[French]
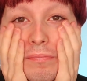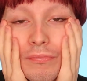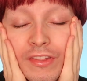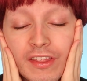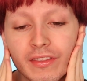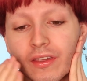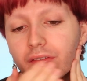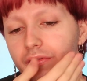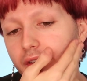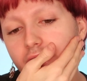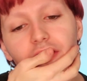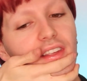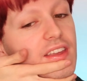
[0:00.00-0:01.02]
C'est très
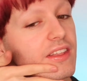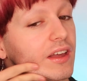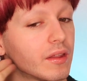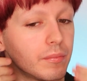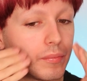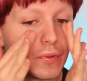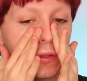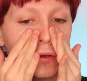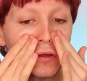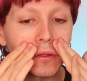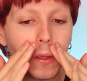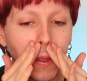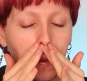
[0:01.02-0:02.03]
frais, ça hydrate
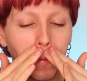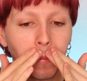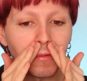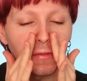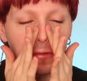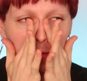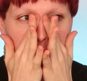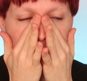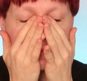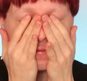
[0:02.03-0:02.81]
bien et en même temps,